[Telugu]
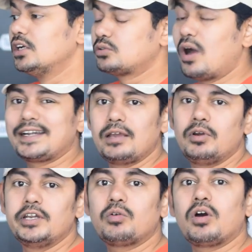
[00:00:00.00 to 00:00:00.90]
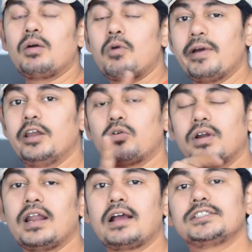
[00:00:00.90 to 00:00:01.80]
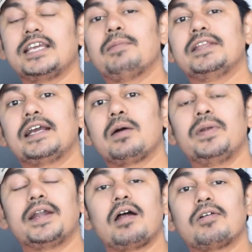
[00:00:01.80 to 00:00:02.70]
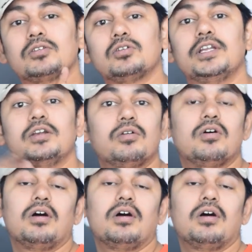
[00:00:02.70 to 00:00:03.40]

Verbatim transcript: సో ఆ టైంలో నేను కొన్న మొబైల్ కూడా నాకు సేమ్ అదే కంప్లైంట్ రావడంతో నేను